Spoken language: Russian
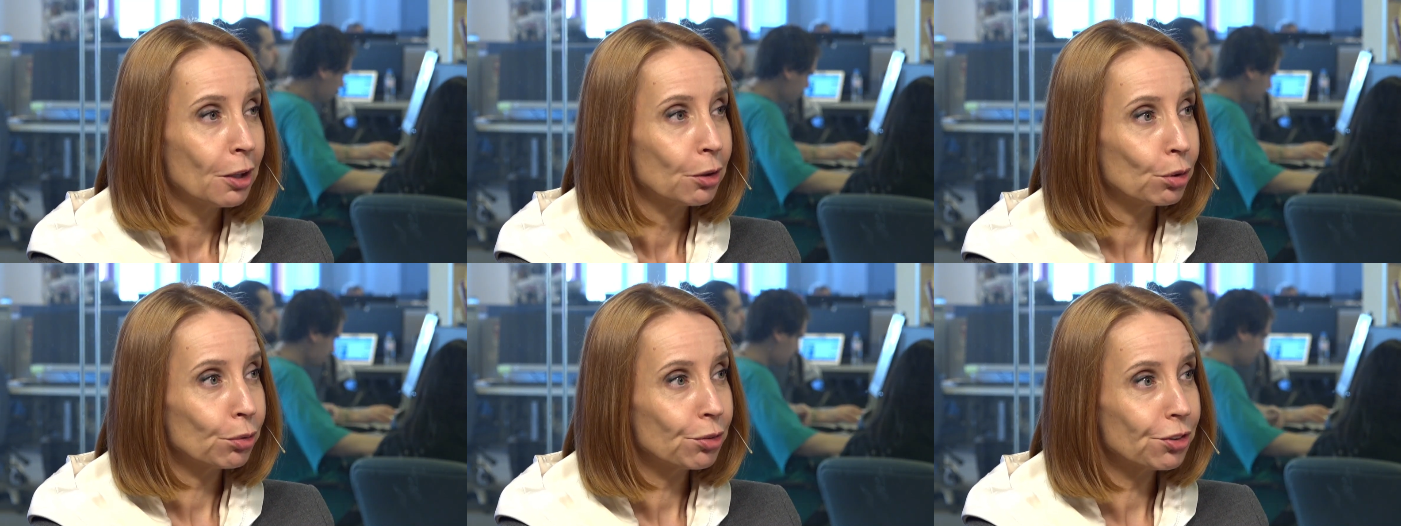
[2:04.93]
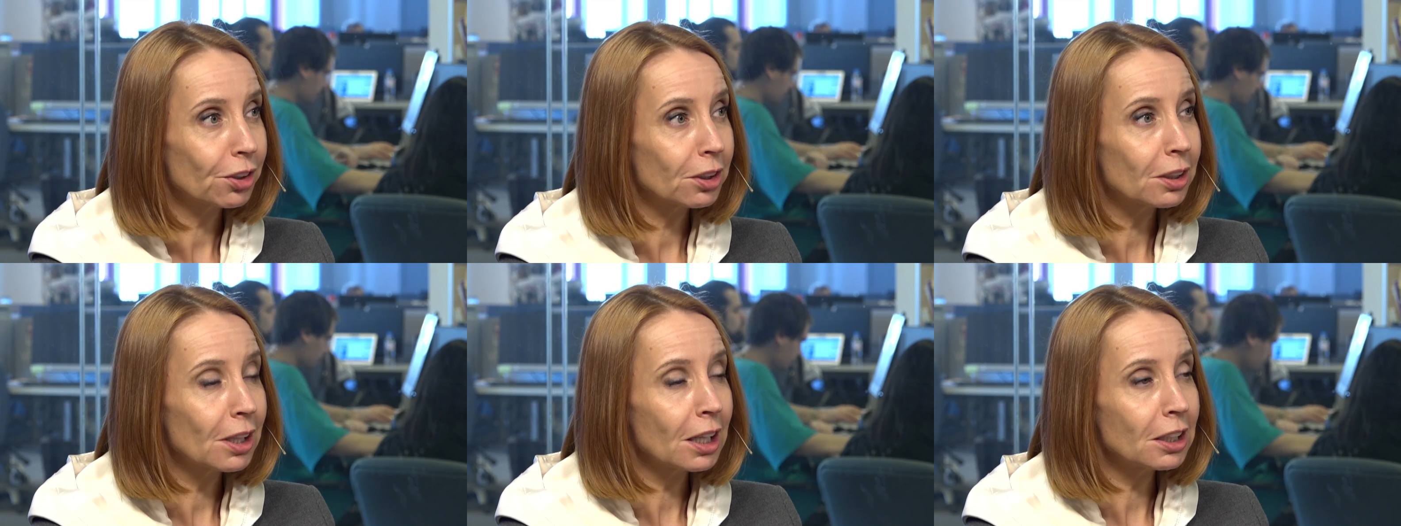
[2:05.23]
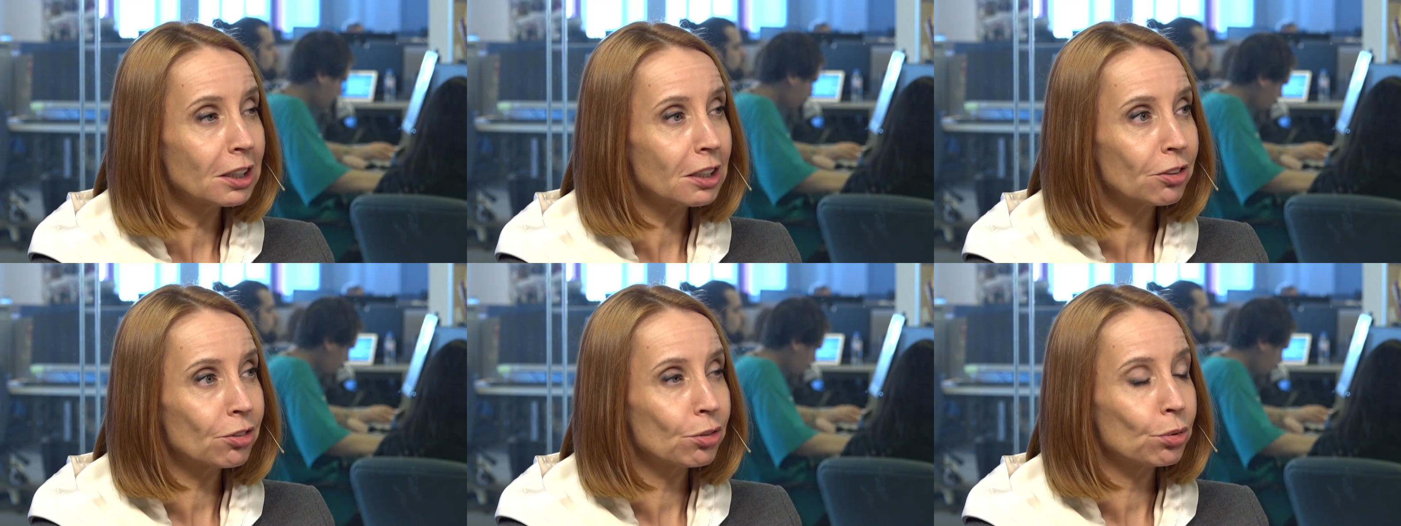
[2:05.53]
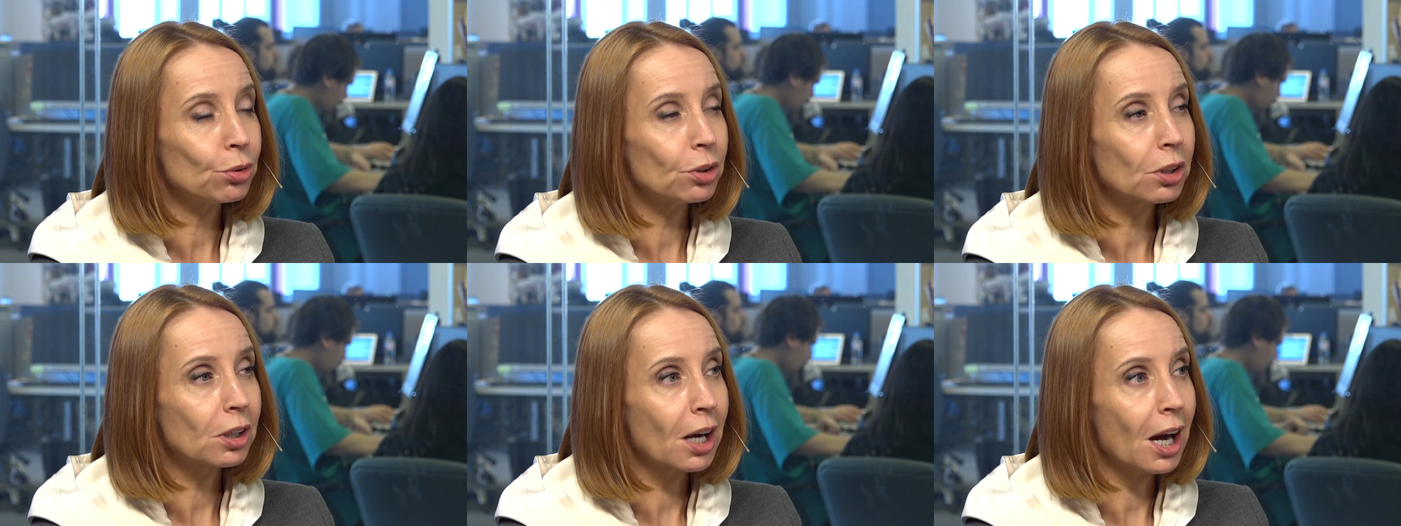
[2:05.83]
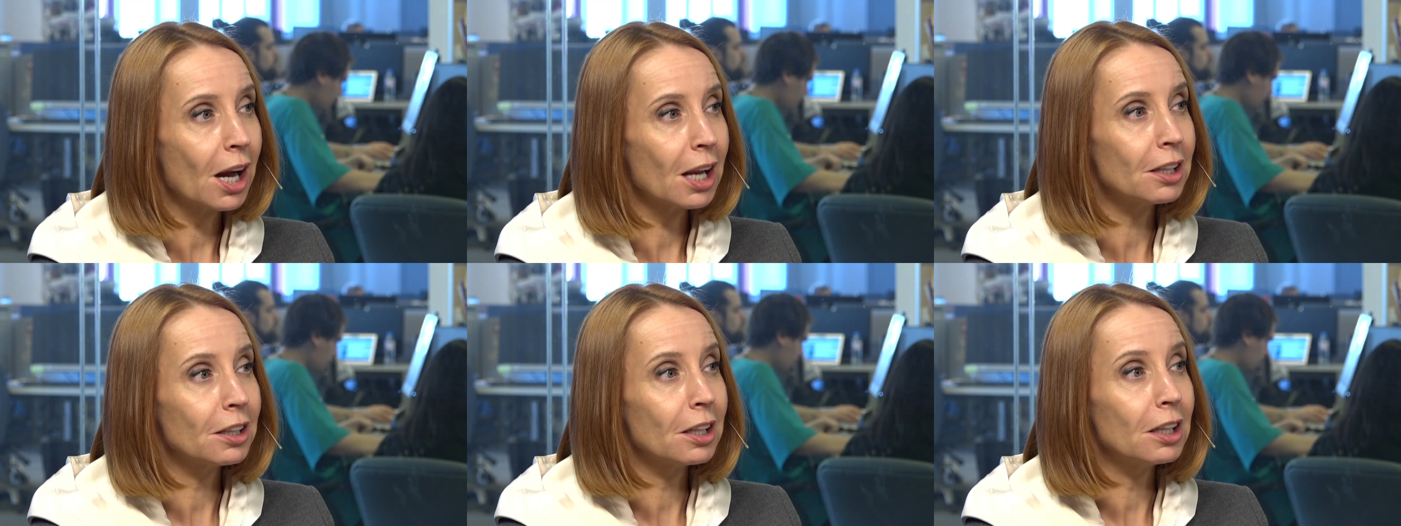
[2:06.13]
то всегда есть
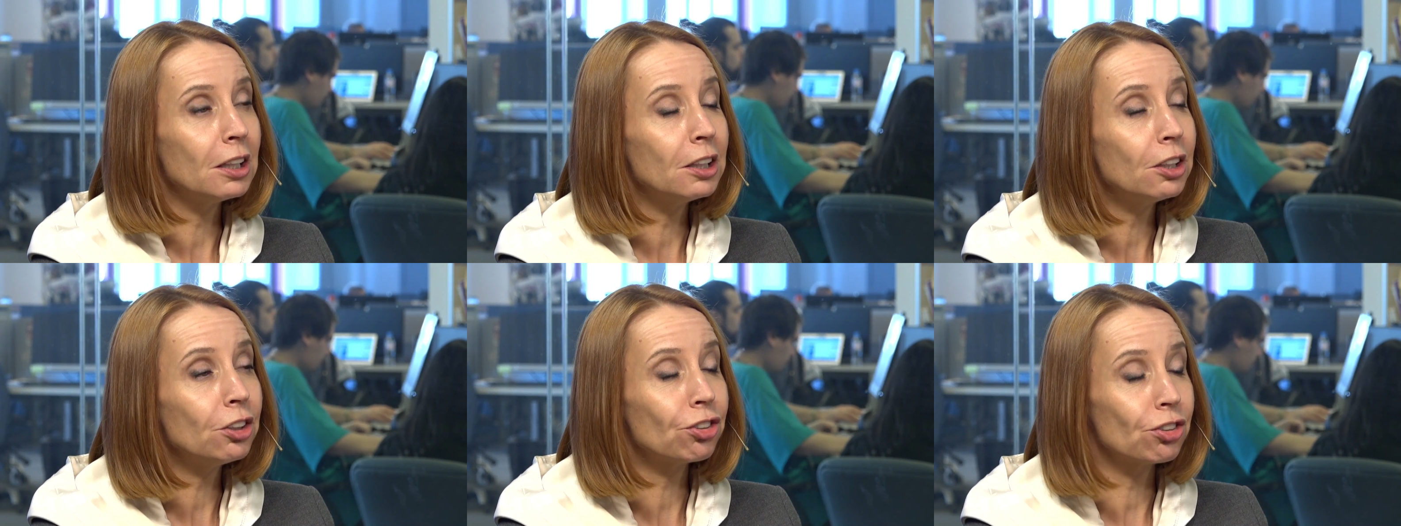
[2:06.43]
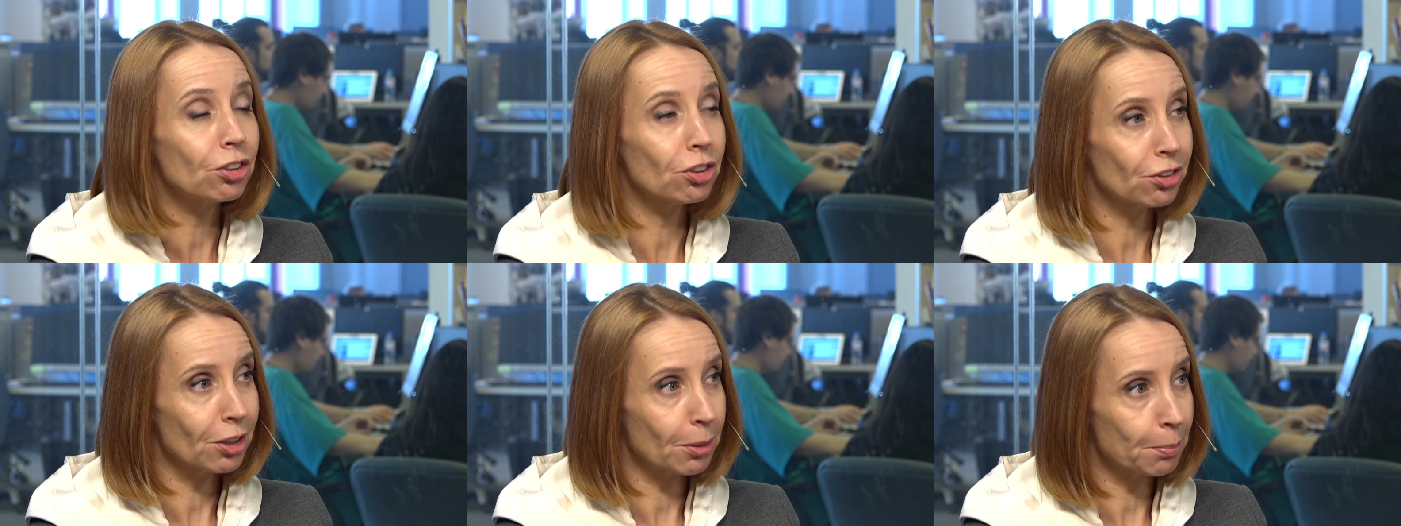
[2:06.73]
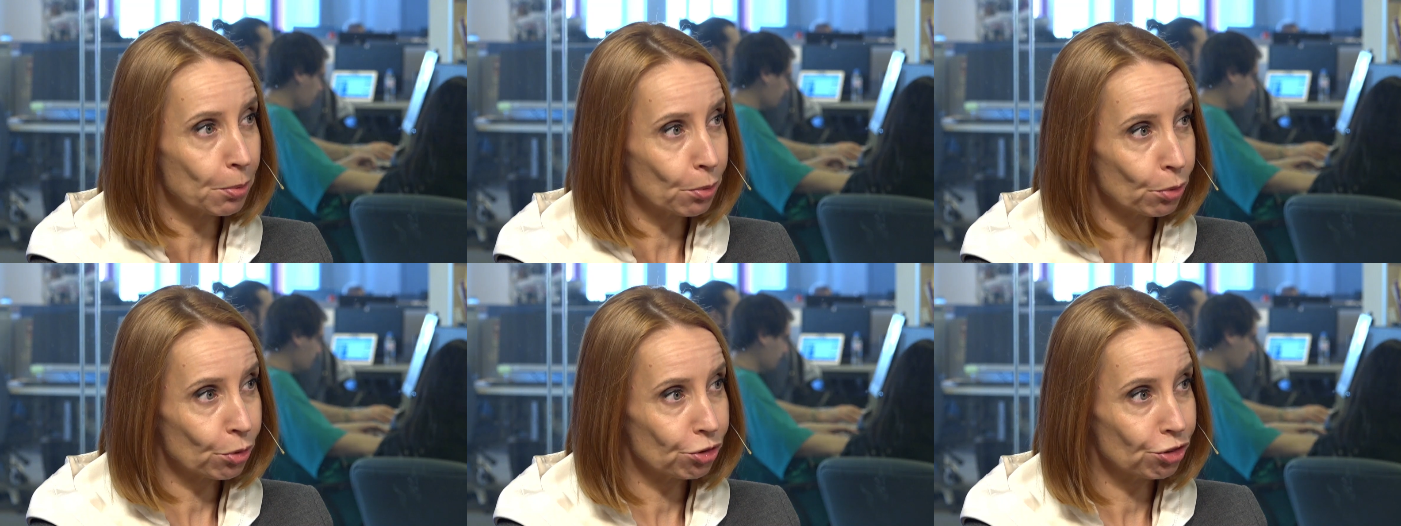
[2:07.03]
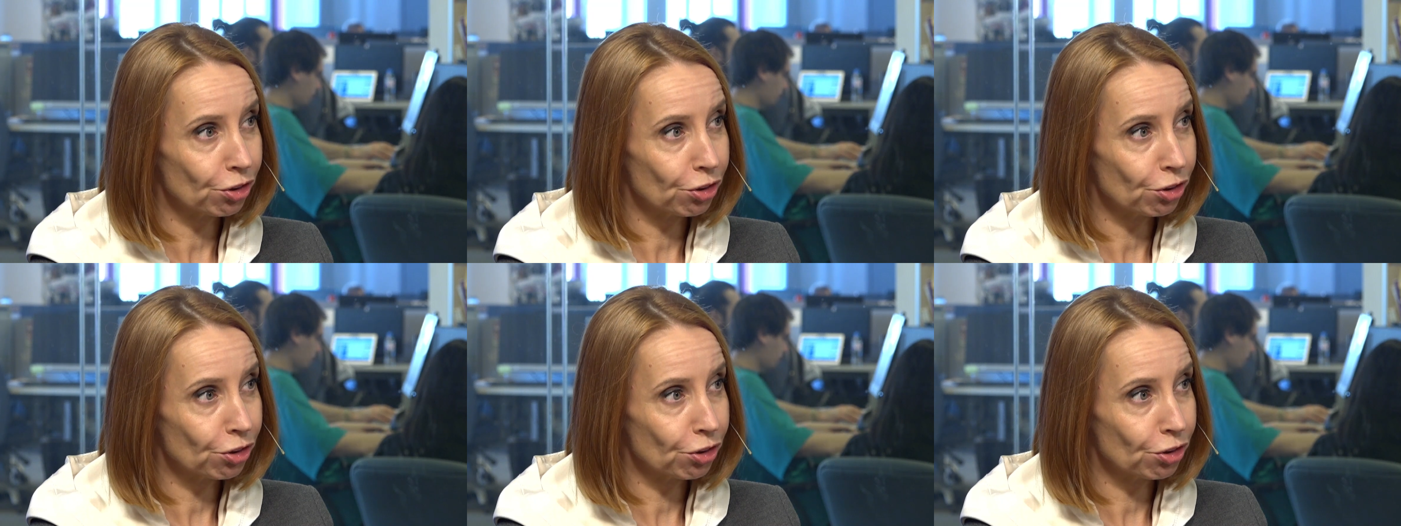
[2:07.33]
уникальный личный запрос